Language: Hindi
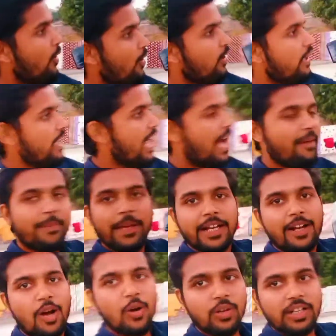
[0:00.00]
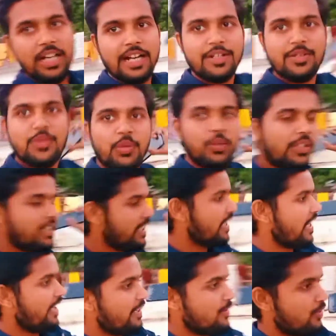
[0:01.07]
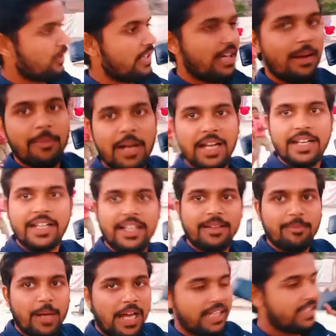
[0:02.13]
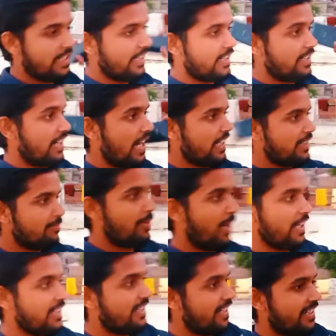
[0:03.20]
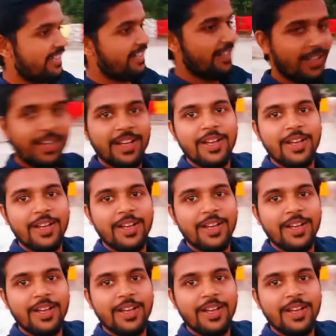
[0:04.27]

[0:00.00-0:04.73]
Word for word: और यहाँ पे एक और घर छूट गया है जो कि हमारे भाई है एक रागिब भाई करके